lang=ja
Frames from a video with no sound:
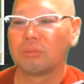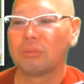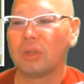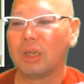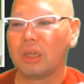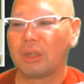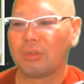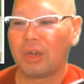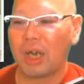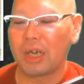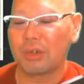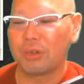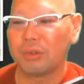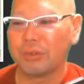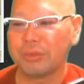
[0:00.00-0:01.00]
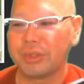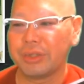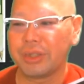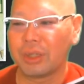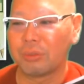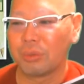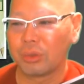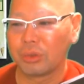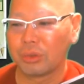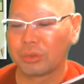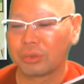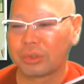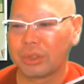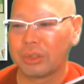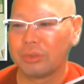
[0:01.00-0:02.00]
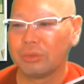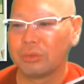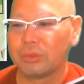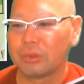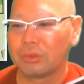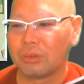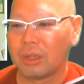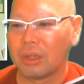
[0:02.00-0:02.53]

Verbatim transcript: まあ、あの運んでたものっていうの